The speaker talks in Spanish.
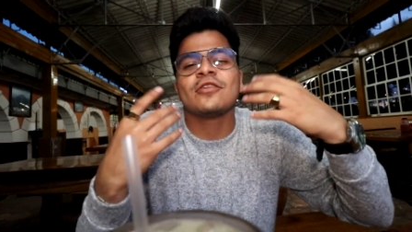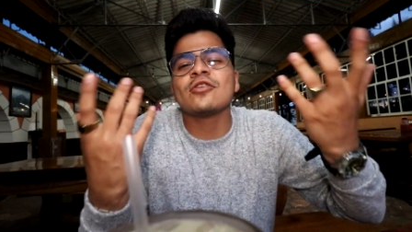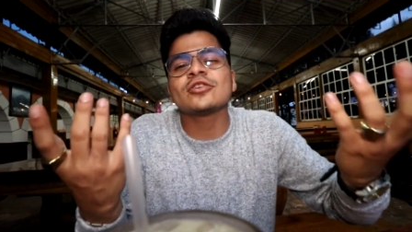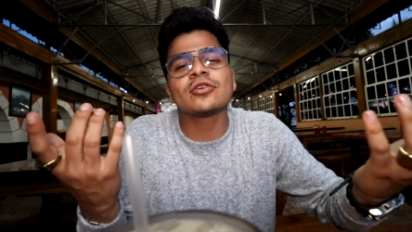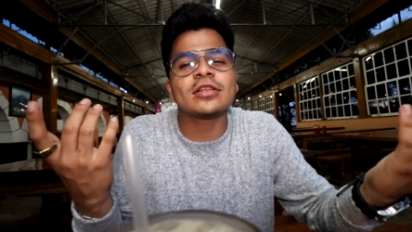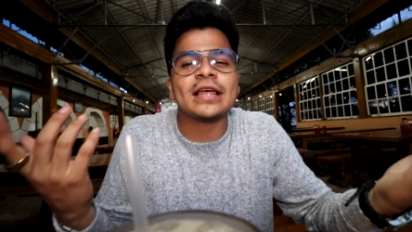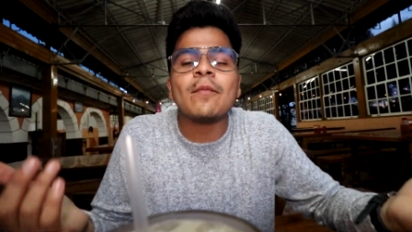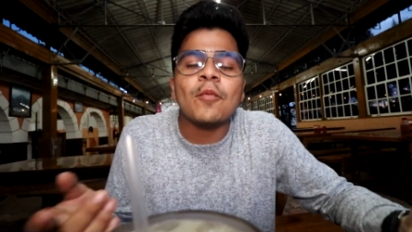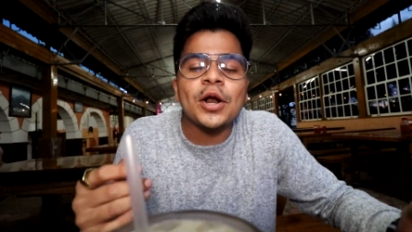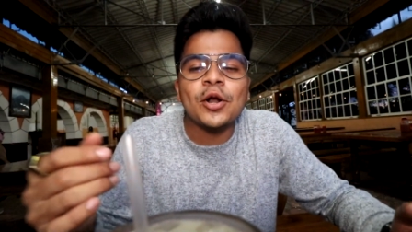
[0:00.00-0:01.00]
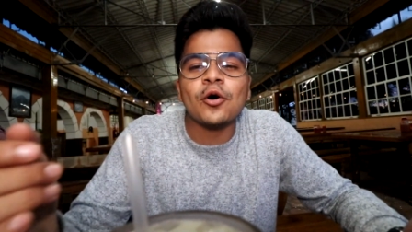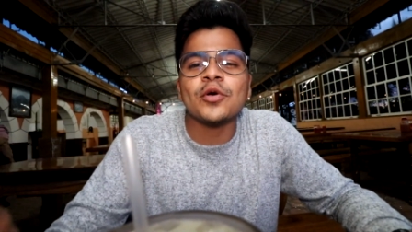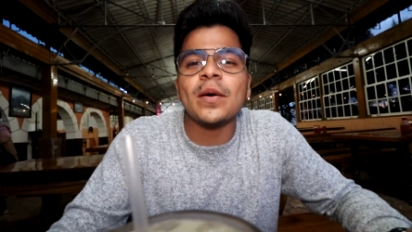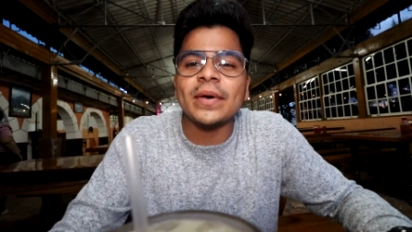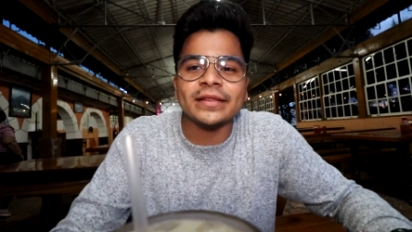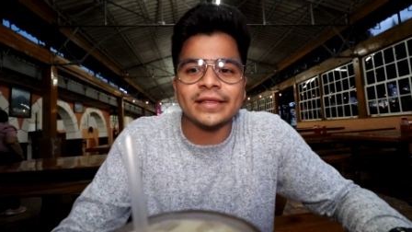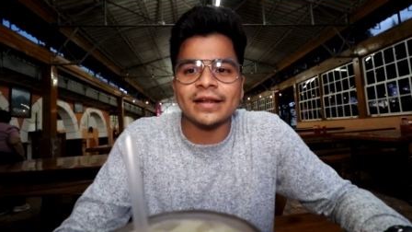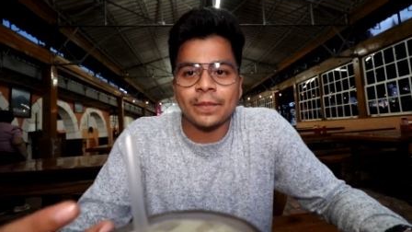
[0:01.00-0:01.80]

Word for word: no soy tan bueno, obviamente.